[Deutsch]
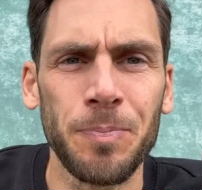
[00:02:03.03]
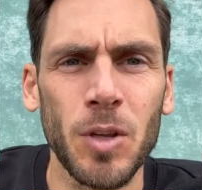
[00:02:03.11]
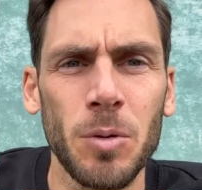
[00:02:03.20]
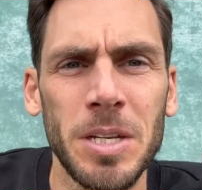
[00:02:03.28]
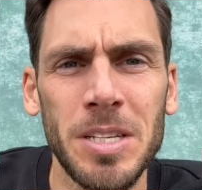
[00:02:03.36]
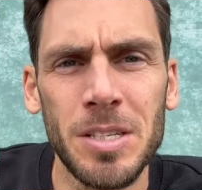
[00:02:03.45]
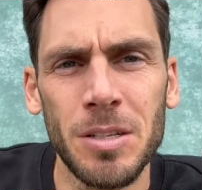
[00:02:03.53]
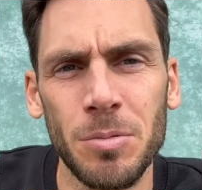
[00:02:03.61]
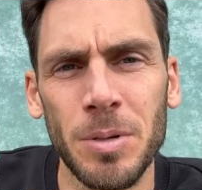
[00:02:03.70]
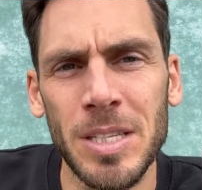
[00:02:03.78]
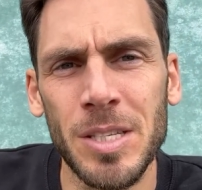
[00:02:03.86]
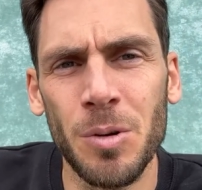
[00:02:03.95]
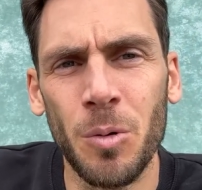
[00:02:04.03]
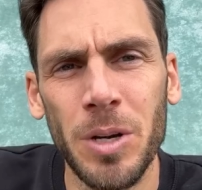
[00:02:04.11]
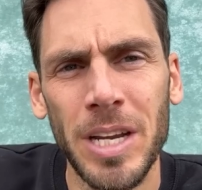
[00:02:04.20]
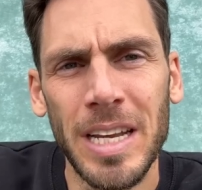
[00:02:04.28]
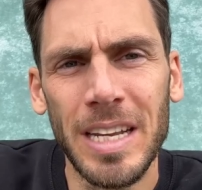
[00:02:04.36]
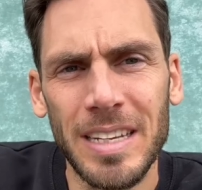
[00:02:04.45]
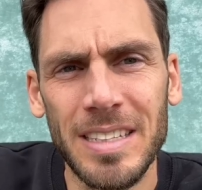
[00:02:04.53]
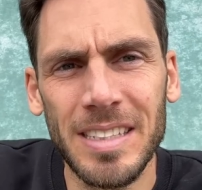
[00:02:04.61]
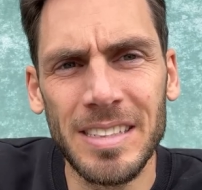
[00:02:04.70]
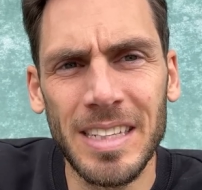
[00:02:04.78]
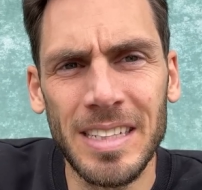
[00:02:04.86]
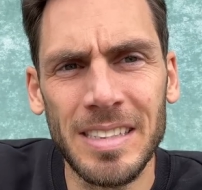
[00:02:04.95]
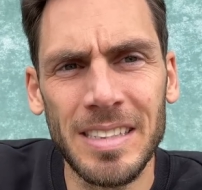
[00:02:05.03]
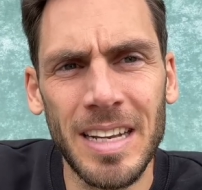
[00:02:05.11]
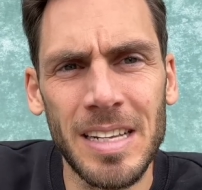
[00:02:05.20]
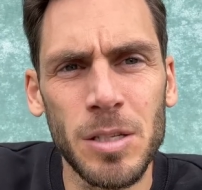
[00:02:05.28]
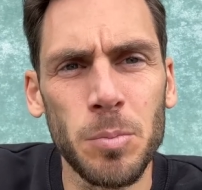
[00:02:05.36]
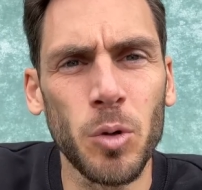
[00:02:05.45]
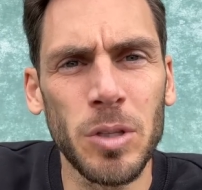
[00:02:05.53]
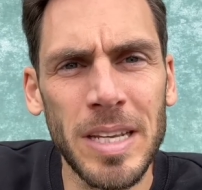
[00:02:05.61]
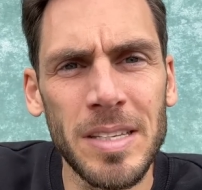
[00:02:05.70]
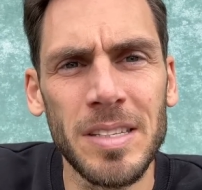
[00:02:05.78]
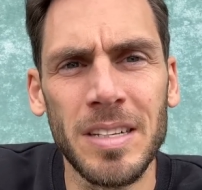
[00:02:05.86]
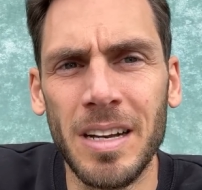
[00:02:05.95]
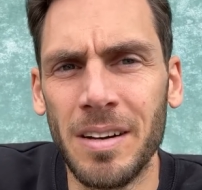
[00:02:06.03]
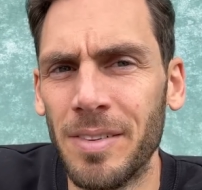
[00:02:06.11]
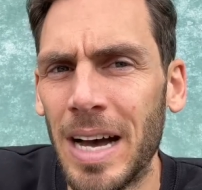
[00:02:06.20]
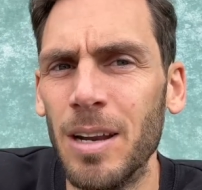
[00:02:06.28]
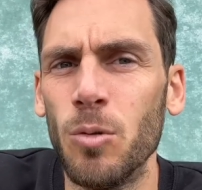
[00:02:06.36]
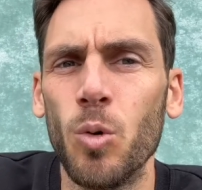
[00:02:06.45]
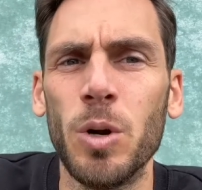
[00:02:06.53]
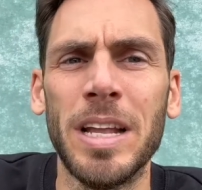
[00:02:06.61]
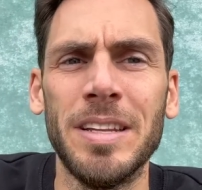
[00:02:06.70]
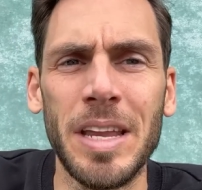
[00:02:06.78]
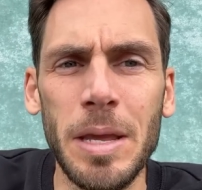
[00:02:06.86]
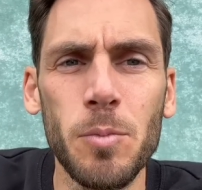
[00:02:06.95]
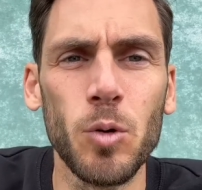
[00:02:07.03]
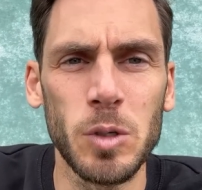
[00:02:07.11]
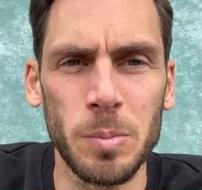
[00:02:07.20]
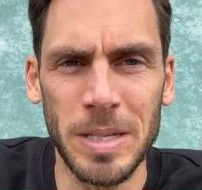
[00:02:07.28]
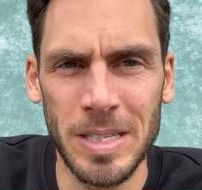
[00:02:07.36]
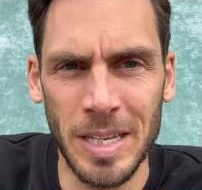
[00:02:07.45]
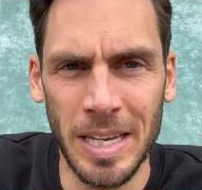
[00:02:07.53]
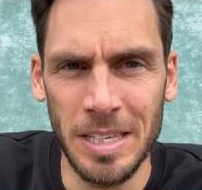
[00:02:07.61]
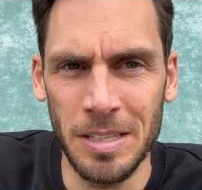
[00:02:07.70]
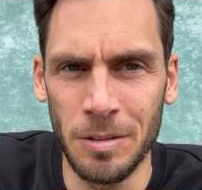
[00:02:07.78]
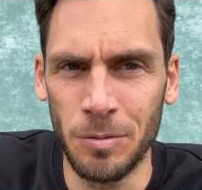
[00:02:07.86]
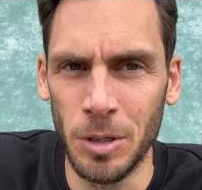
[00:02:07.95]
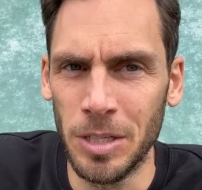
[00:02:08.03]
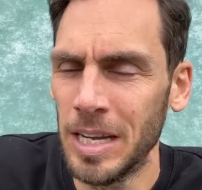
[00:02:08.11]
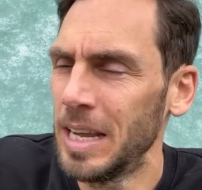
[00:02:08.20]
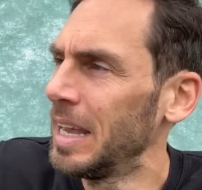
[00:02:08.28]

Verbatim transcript: Über die Situation, dass das Ganze als Proteste, Krawalle oder Demos bezeichnet wird.